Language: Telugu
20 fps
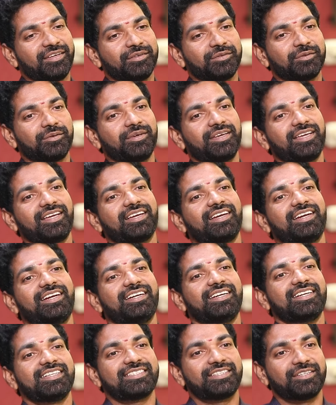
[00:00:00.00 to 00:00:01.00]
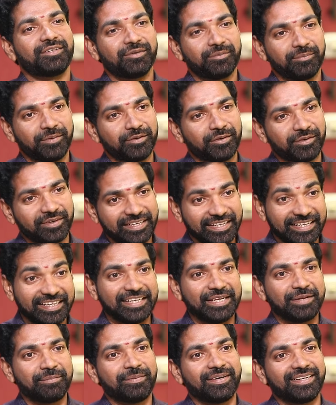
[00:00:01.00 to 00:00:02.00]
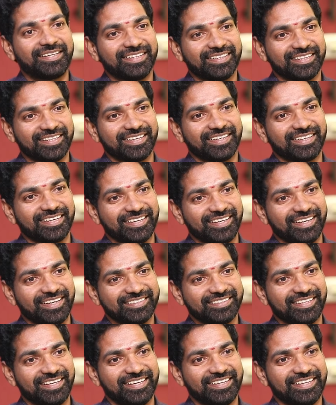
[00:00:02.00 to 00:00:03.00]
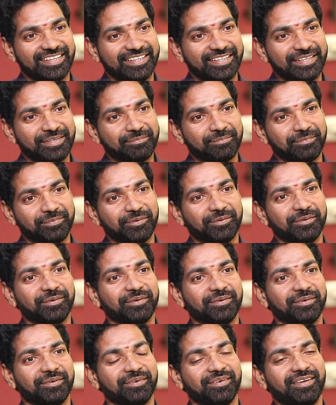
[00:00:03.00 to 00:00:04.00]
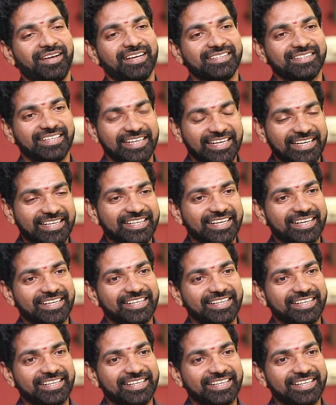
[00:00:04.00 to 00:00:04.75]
సో ఇంకా ఇండస్ట్రీ కూడా మీకు ఒక నిక్ నేమ్ పెట్టిందంట అసలు ఆ నిక్ నేమ్తో అసలు ఏంటి ఆ